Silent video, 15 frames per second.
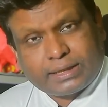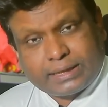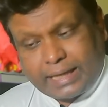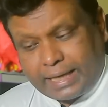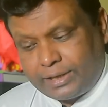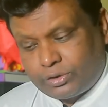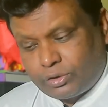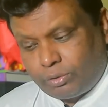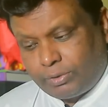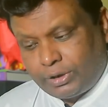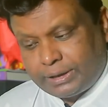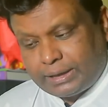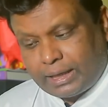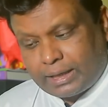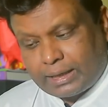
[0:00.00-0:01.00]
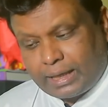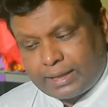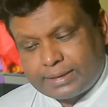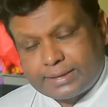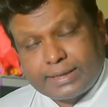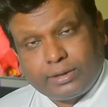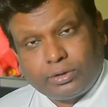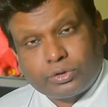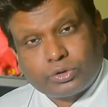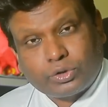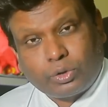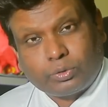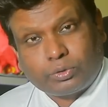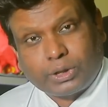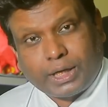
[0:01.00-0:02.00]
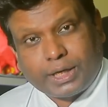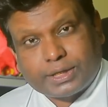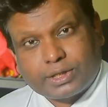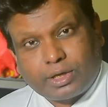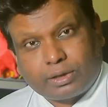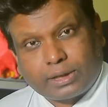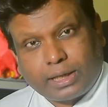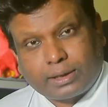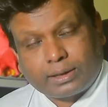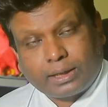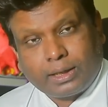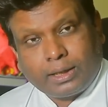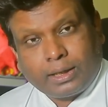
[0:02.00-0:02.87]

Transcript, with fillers: সেই সময় তার রান ছিল চৌত্রিশ অর্থাৎ